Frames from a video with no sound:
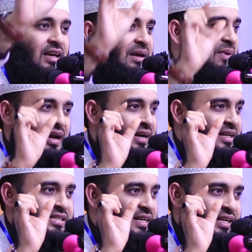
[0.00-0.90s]
এই
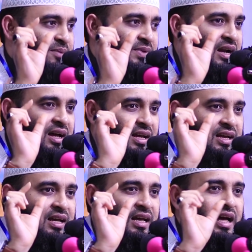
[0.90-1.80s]
বাংলাটা চিনেন না আপনারা
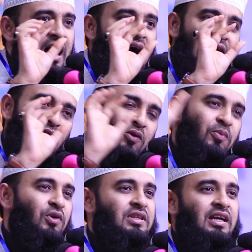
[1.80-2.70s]

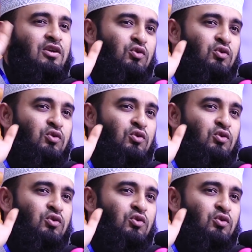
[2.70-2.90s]
আলোকবর্তিকা